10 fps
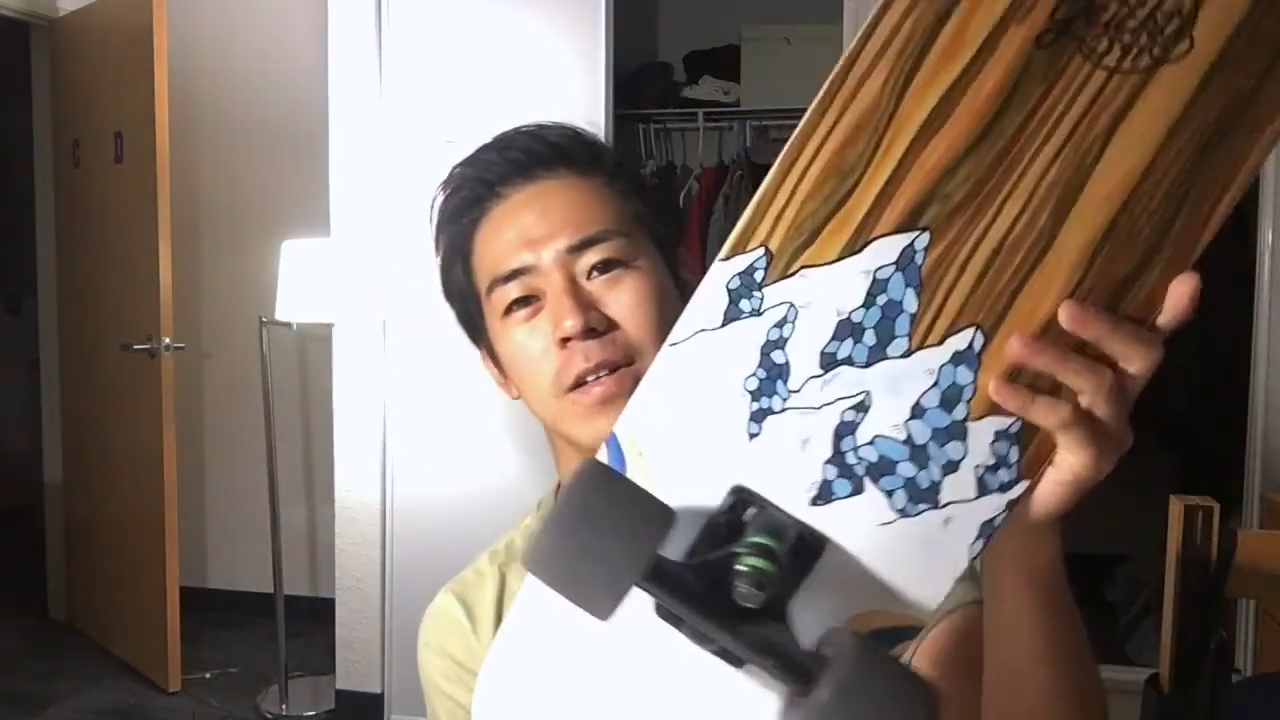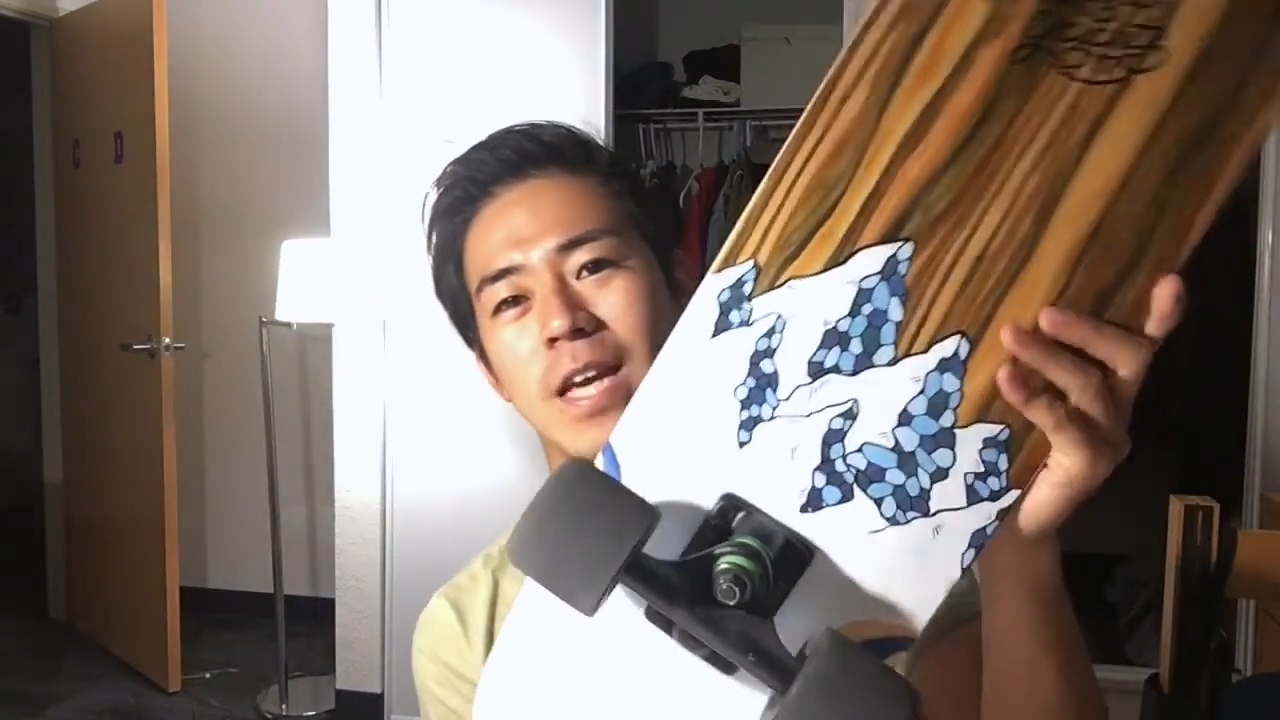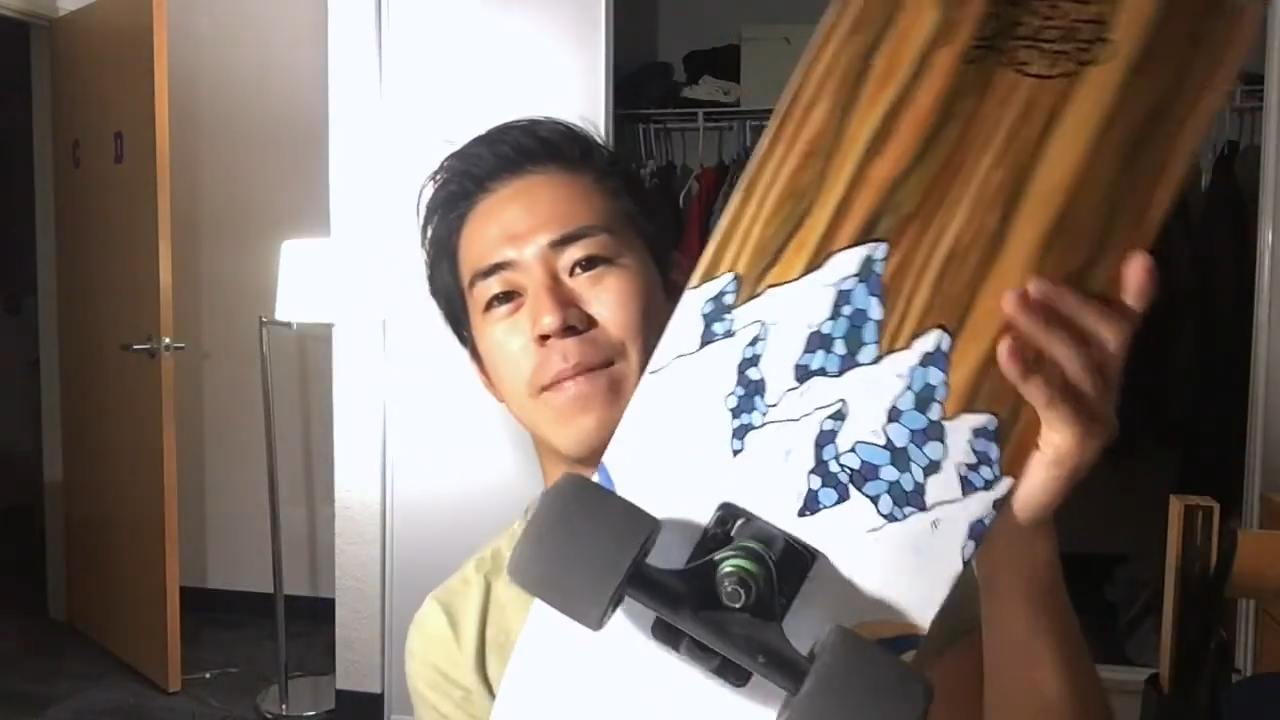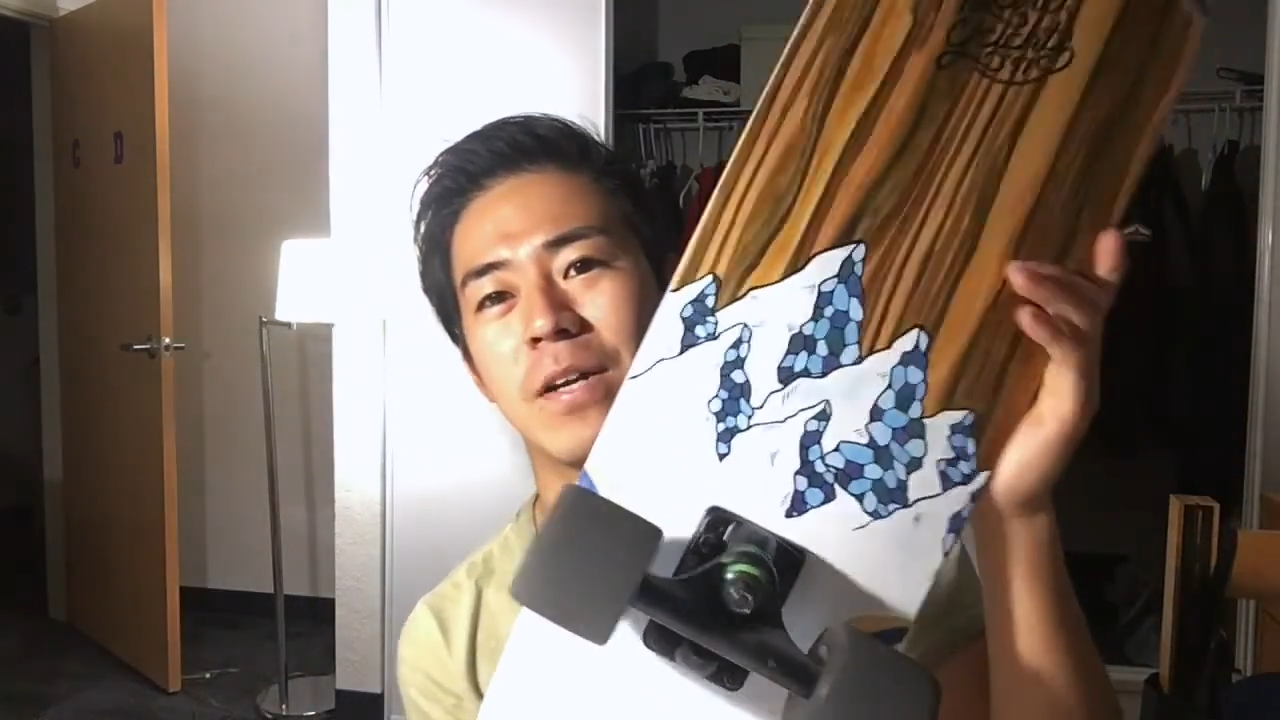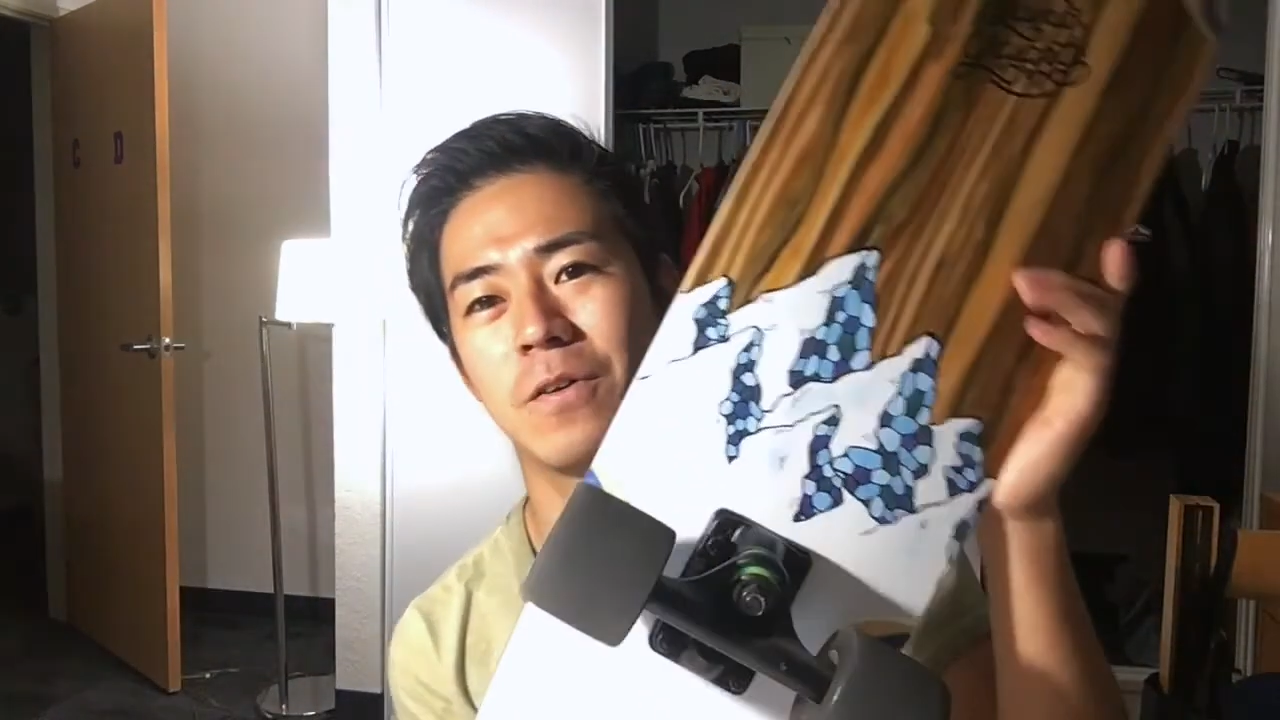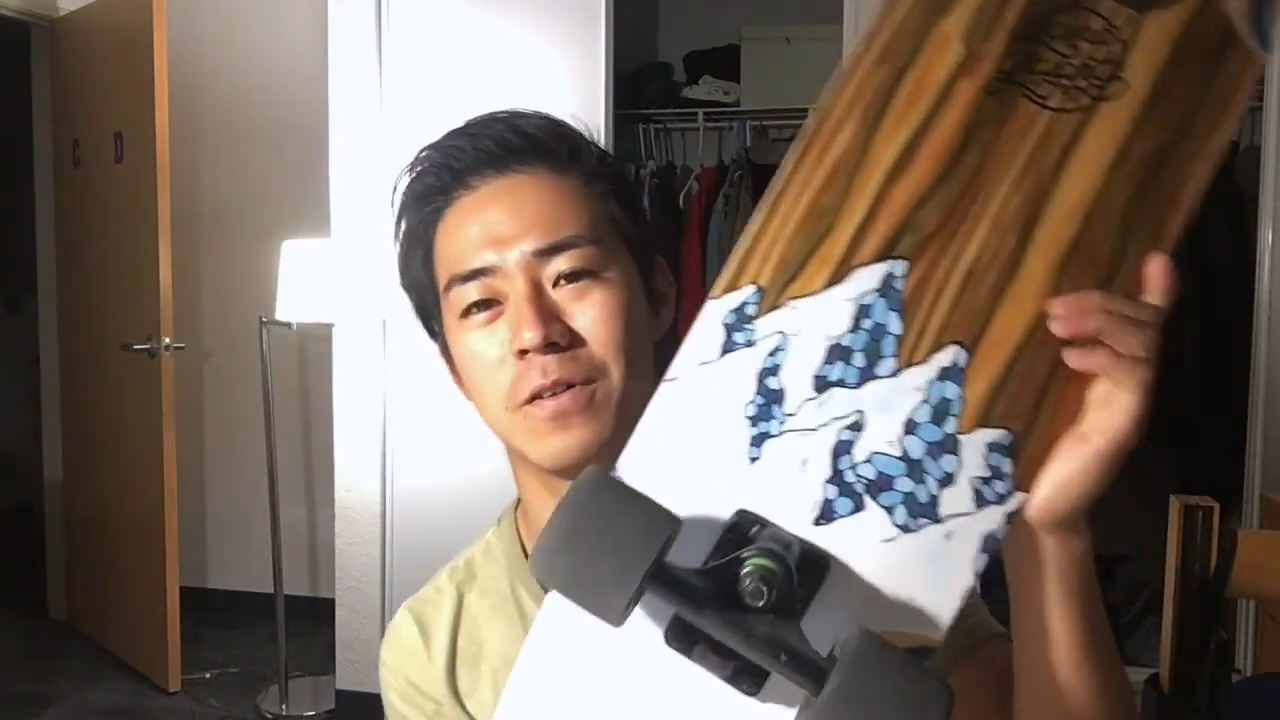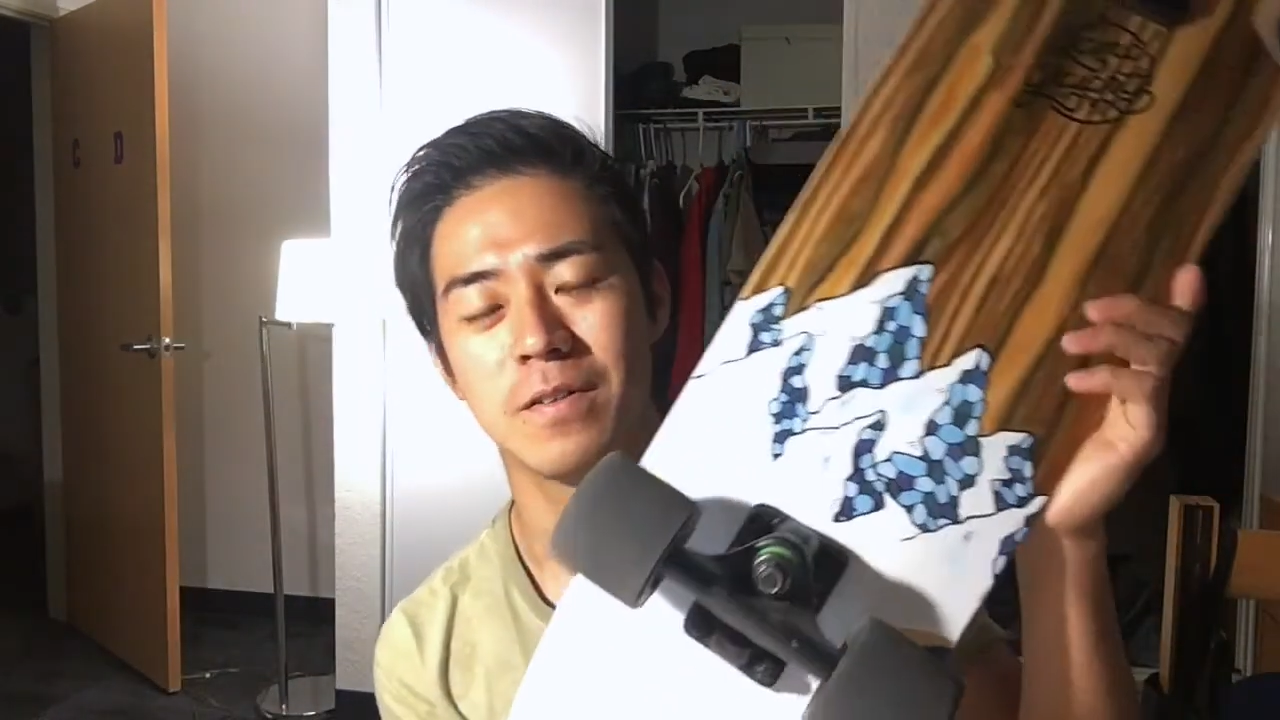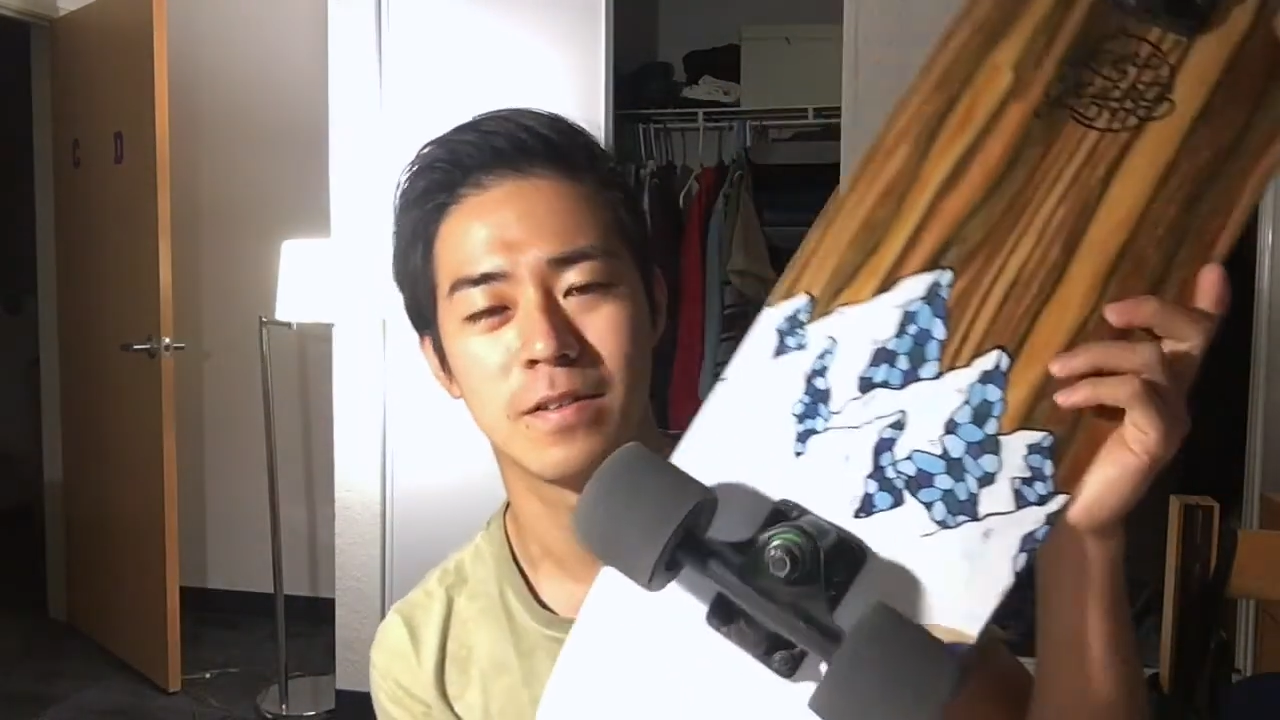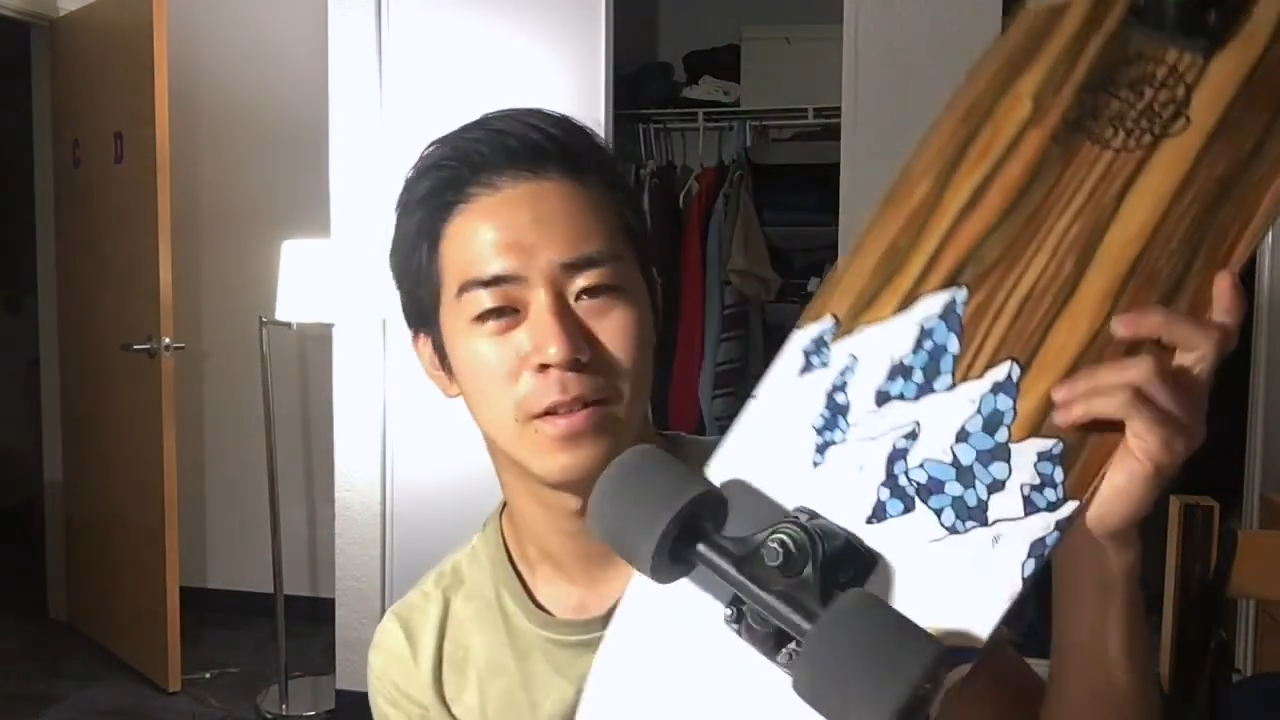山の